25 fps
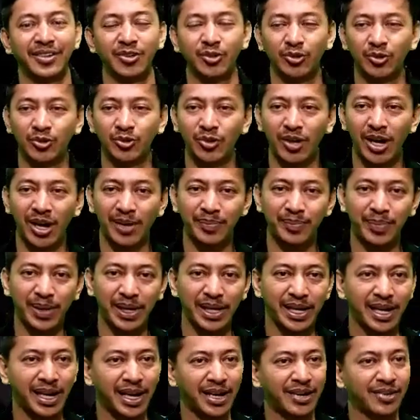untuk
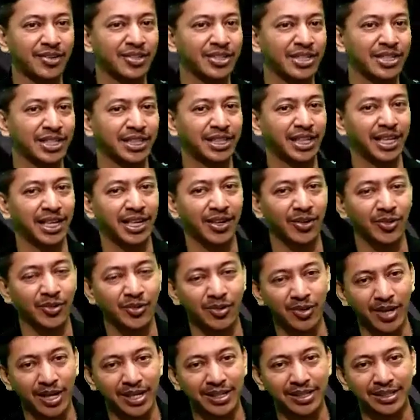apa yang harus kita
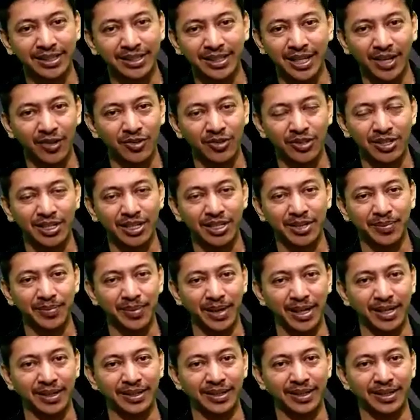lakukan di tahun ke
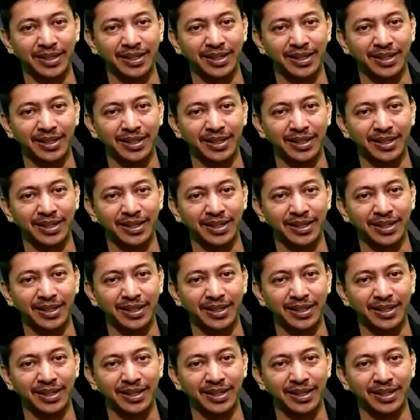depan.